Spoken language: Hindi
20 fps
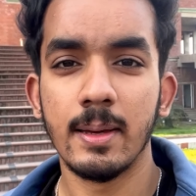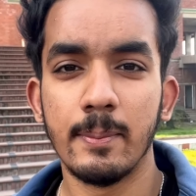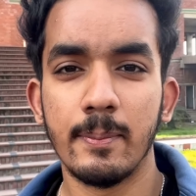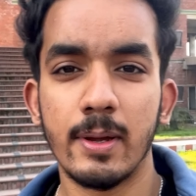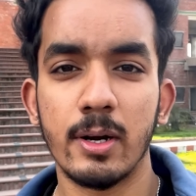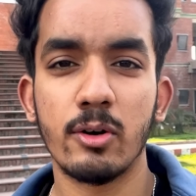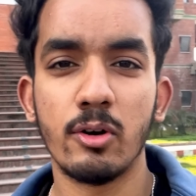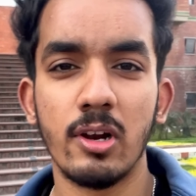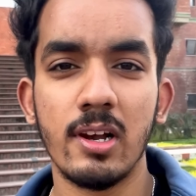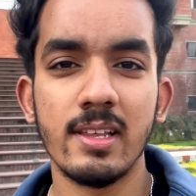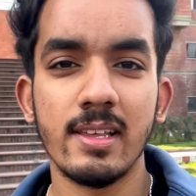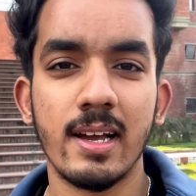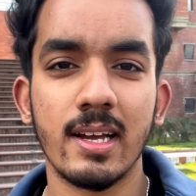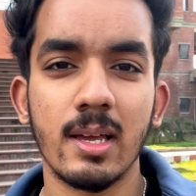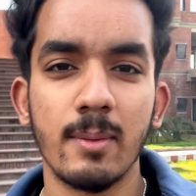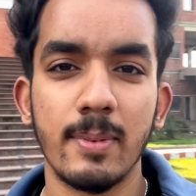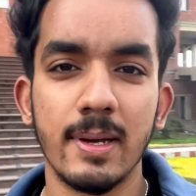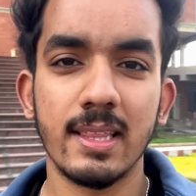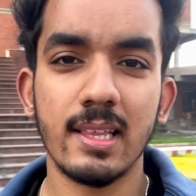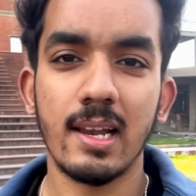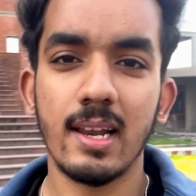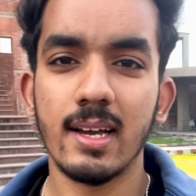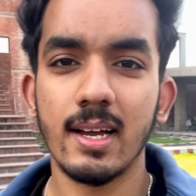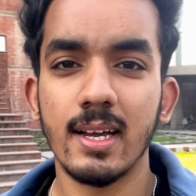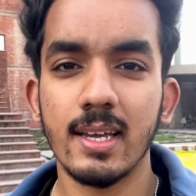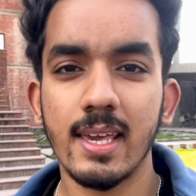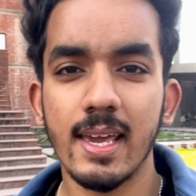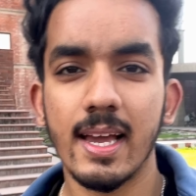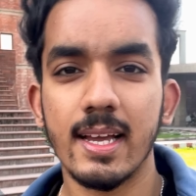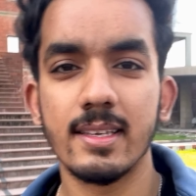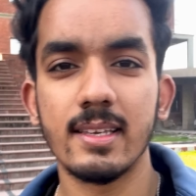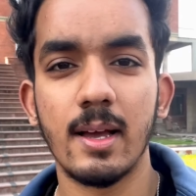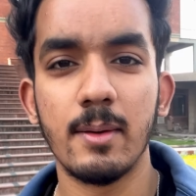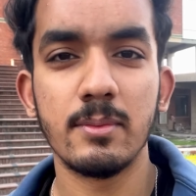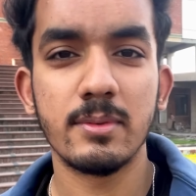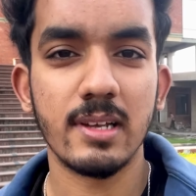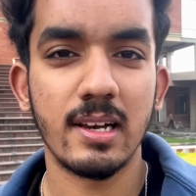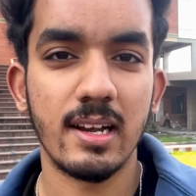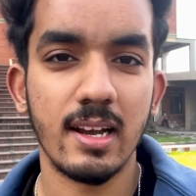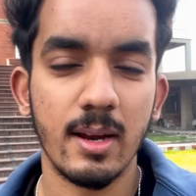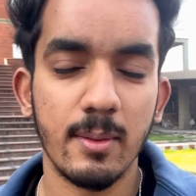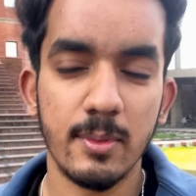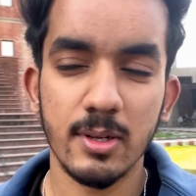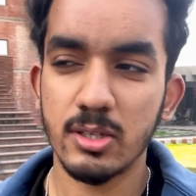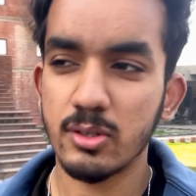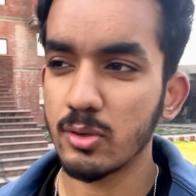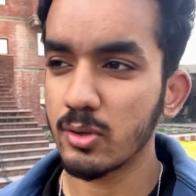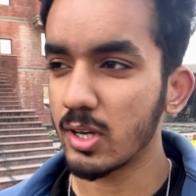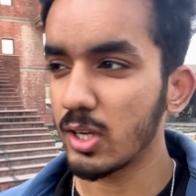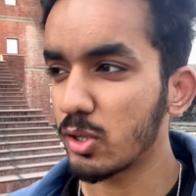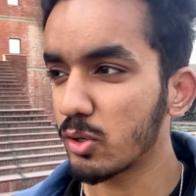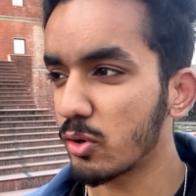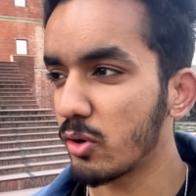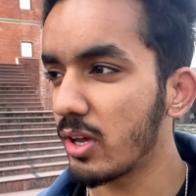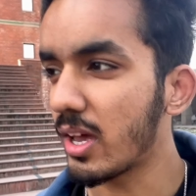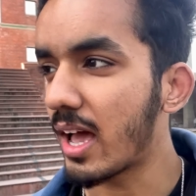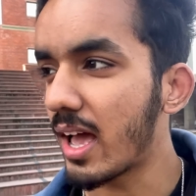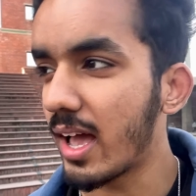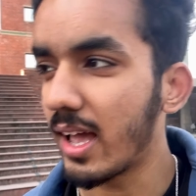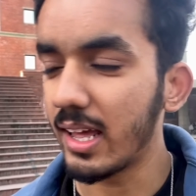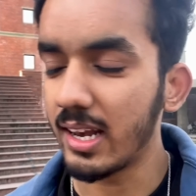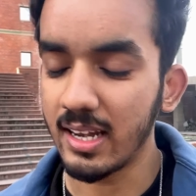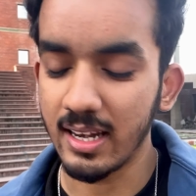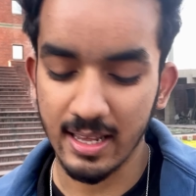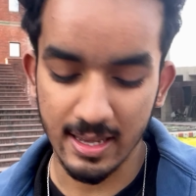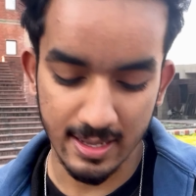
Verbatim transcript: पर कॉलेज आके पता लगा कि एग्जाम चल रहे हैं बच्चों के तो कोई आया ही नहीं